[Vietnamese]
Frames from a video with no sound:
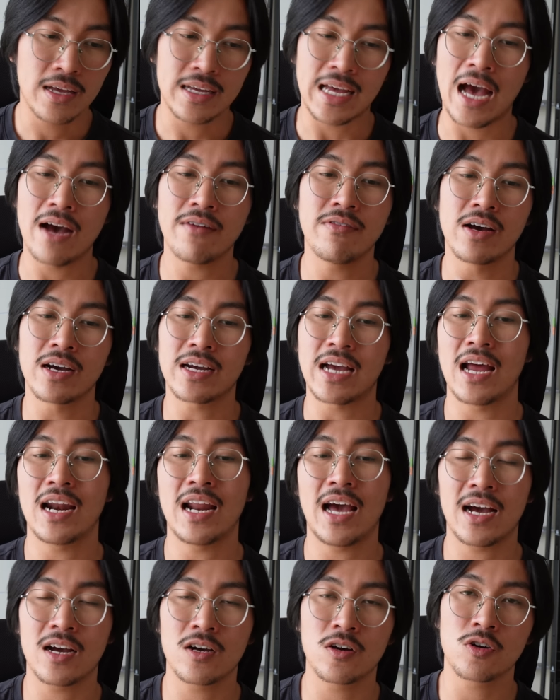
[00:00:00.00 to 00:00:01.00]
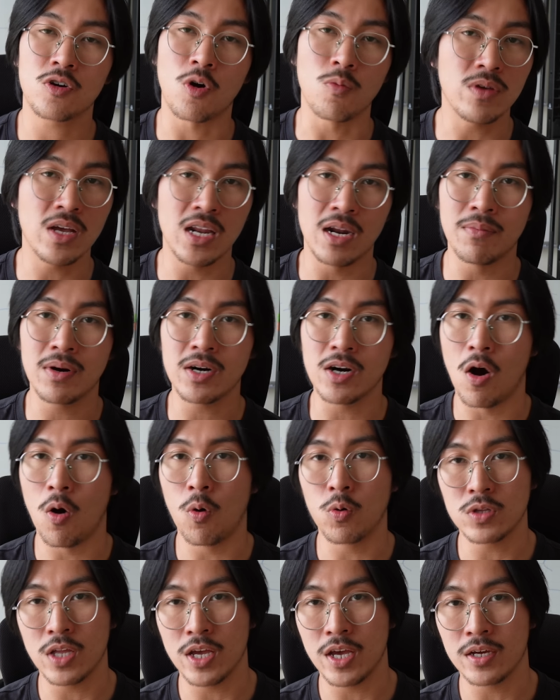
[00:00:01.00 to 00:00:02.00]
cả về khả năng cũng như là mức độ
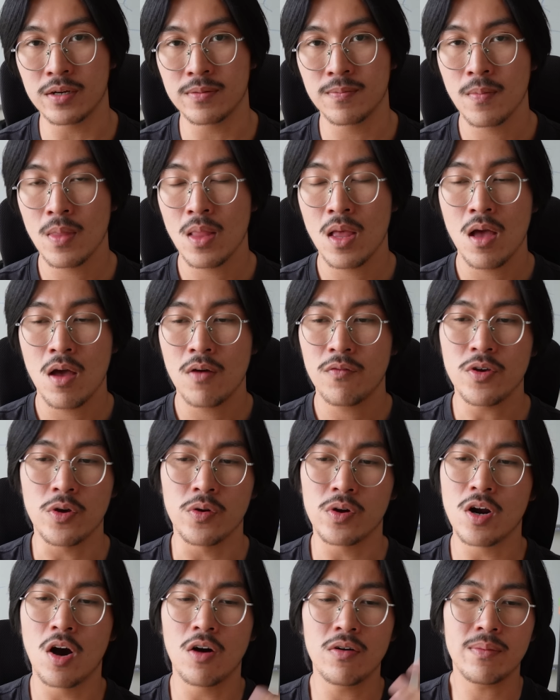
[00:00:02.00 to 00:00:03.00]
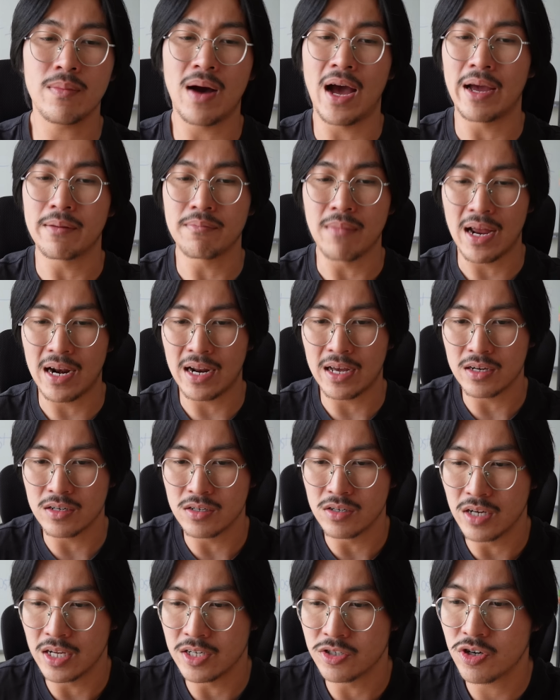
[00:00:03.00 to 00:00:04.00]
ưu tiên. Ví dụ đối với bạn, bạn là
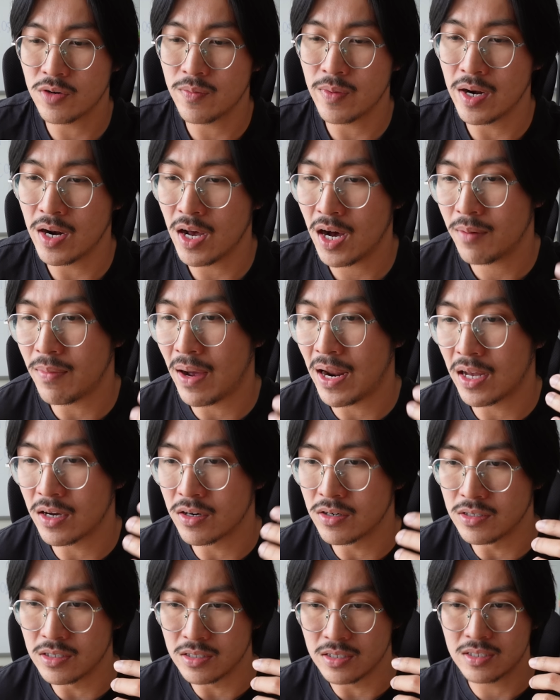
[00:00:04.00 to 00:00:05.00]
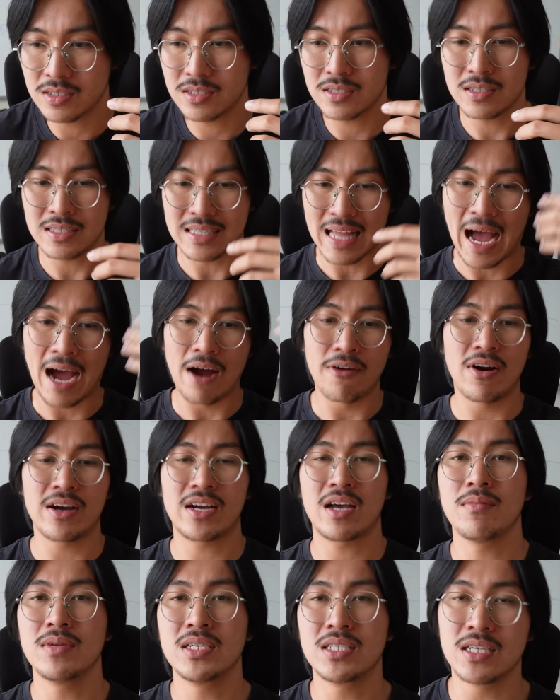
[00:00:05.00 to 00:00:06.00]
người entrepreneur, bạn là người tạo ra
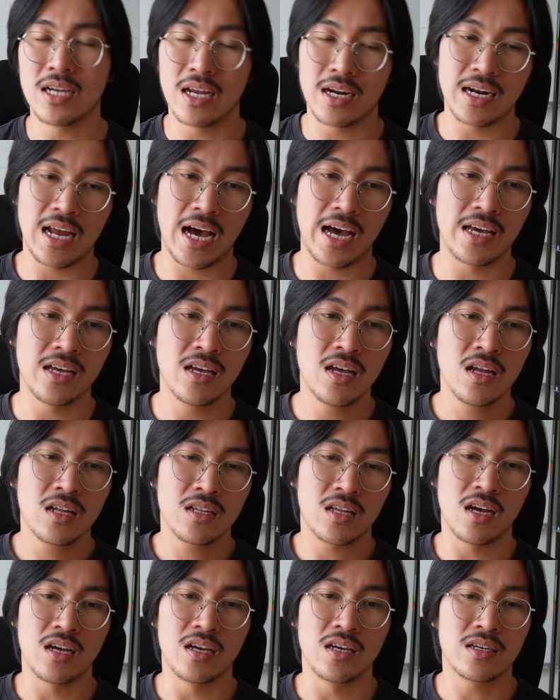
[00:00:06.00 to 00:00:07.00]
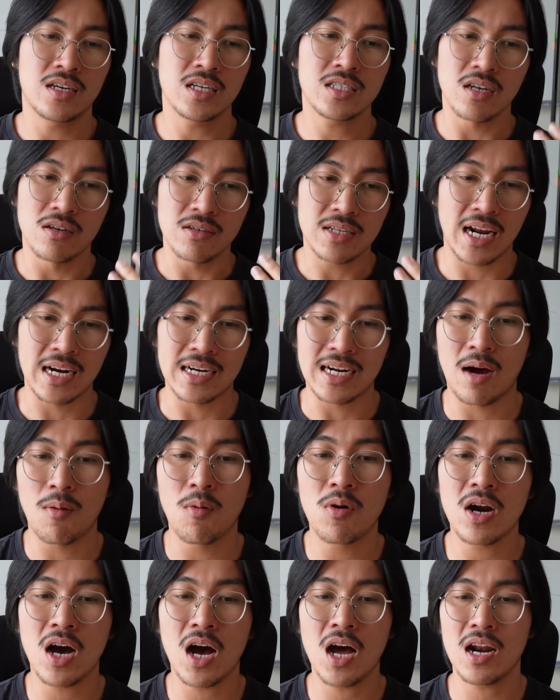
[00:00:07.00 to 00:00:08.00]
cái business này, thì cái sự thành
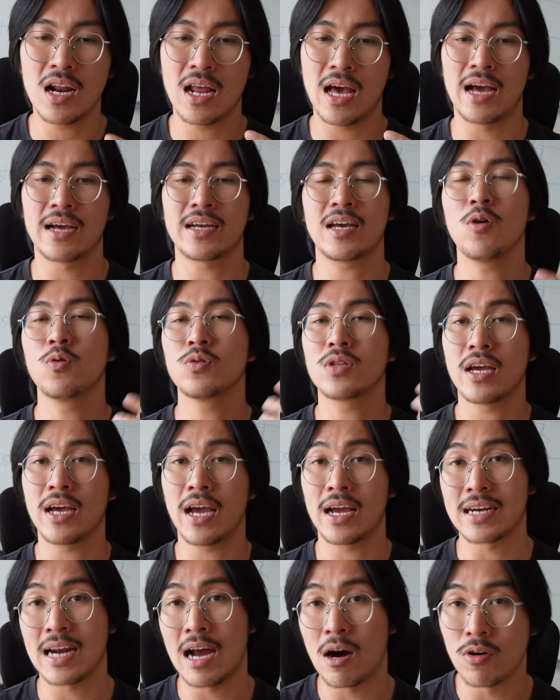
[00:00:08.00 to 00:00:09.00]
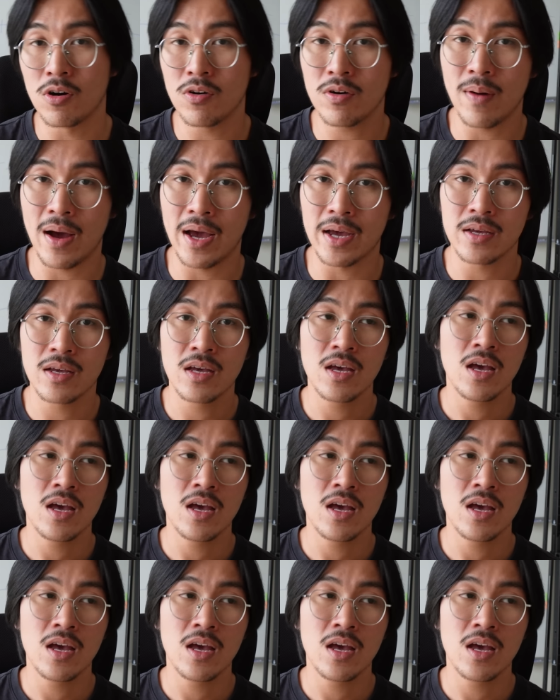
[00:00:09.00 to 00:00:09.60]
công của nó là cái ưu tiên hàng đầu đối với bạn.